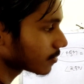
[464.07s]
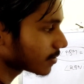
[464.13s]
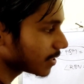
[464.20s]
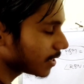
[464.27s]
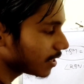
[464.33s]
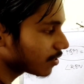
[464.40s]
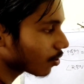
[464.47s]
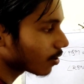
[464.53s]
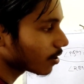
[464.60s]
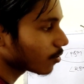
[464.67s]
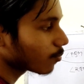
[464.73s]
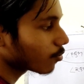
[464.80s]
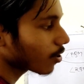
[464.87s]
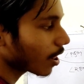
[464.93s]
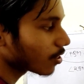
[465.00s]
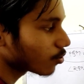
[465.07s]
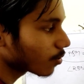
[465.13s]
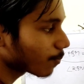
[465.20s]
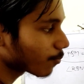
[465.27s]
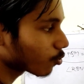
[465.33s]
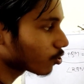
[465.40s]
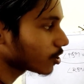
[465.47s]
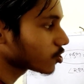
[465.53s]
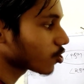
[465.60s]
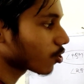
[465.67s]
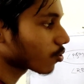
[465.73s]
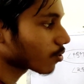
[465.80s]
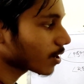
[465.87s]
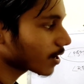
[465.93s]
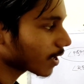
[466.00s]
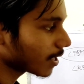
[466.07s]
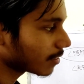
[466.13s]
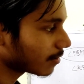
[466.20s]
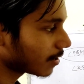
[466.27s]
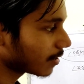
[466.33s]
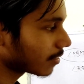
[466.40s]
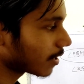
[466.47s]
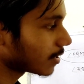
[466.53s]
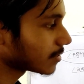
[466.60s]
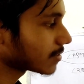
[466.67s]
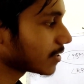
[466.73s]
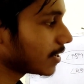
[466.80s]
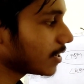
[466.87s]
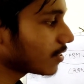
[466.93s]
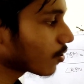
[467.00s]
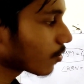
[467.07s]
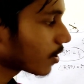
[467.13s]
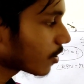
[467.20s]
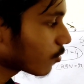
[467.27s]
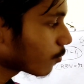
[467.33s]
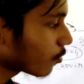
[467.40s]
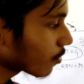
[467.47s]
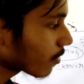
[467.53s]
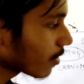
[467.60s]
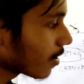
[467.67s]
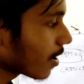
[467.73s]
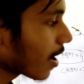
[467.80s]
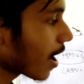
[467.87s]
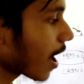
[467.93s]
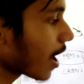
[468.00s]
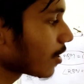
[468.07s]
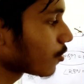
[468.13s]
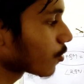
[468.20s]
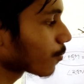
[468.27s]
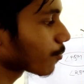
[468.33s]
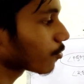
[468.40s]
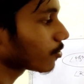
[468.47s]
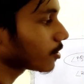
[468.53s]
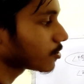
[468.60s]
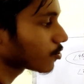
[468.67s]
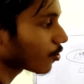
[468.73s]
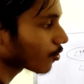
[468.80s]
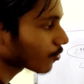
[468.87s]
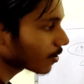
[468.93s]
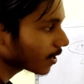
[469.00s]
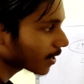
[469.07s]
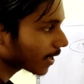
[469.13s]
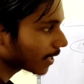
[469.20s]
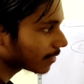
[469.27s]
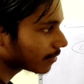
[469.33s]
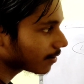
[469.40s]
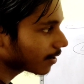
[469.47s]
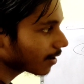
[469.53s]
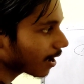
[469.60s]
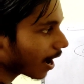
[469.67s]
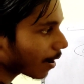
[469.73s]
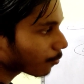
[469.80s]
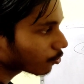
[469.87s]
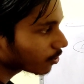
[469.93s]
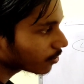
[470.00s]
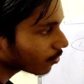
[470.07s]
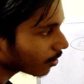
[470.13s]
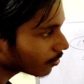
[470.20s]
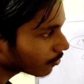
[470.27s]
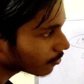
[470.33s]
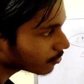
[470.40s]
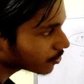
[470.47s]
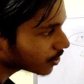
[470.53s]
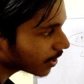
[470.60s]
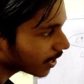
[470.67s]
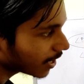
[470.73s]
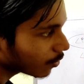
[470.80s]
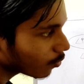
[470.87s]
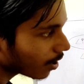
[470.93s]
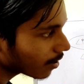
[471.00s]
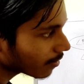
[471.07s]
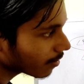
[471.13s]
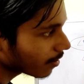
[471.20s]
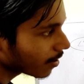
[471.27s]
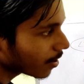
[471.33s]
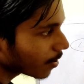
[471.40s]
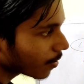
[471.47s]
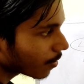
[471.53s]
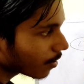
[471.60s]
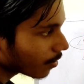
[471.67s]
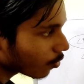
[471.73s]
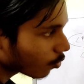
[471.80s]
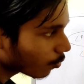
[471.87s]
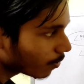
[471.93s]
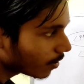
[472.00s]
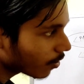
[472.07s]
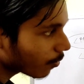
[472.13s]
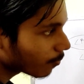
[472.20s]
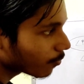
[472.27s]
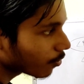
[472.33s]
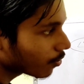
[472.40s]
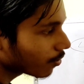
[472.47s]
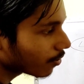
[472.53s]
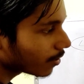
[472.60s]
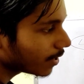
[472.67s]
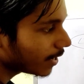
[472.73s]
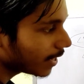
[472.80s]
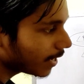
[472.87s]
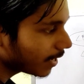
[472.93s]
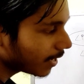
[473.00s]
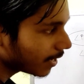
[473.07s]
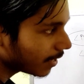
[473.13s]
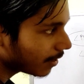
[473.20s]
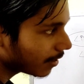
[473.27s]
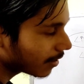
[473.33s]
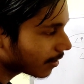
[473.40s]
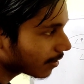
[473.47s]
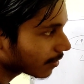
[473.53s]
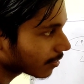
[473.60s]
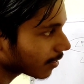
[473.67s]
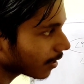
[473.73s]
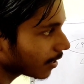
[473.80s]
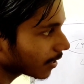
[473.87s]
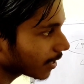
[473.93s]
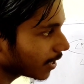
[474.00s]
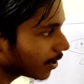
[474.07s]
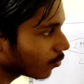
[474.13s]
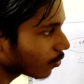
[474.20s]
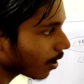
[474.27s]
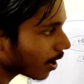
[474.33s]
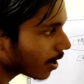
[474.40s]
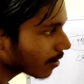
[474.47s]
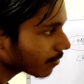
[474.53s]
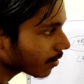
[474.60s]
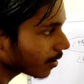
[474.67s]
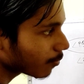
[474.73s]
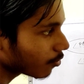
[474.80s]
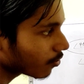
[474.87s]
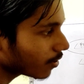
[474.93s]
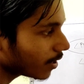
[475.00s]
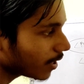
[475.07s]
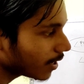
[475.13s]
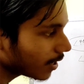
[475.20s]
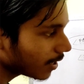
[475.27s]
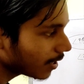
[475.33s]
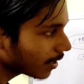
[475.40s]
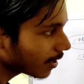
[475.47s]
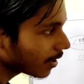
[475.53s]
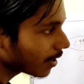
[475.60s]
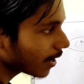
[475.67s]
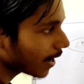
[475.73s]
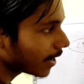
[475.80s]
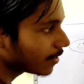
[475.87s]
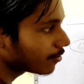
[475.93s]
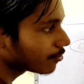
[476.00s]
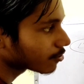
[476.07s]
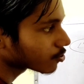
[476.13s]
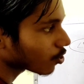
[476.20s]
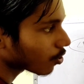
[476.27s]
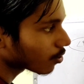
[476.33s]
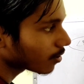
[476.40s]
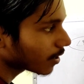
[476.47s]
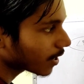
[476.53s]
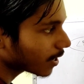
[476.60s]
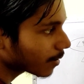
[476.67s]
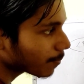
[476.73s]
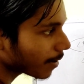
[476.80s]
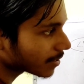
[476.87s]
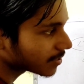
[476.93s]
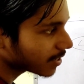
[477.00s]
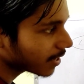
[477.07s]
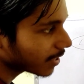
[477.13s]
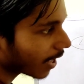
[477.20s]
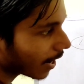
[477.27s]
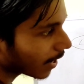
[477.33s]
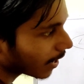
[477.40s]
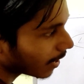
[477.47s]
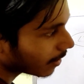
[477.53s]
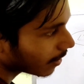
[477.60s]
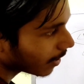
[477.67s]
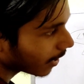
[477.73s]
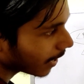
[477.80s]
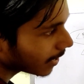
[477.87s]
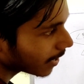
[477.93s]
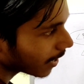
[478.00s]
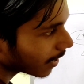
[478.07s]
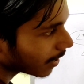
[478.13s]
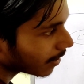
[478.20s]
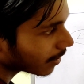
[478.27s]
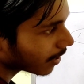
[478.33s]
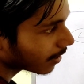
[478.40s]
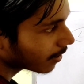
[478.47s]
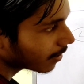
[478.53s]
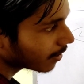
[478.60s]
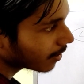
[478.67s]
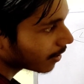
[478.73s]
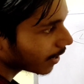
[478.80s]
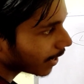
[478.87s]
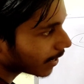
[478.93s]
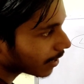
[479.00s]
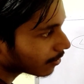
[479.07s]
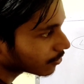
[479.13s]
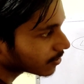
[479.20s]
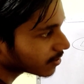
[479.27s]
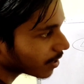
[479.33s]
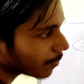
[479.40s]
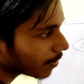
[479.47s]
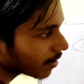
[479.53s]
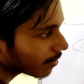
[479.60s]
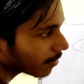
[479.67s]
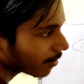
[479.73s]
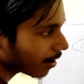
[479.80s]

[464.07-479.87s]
সিডি তলের ওপর আলোর প্রতিসরণের ক্ষেত্রে তাহলে সিডি তলের ওপর আলোর প্রতিসরণের ক্ষেত্রে আপতিত আলোক রশ্মি কিউ আর অভিলম্ব ডিই e, তাহলে কিউ আর এবং ডিই এই দুটো সরলরেখার মাঝের এই অ্যাঙ্গেলটা এই অ্যাঙ্গেলটা এটা হচ্ছে আমার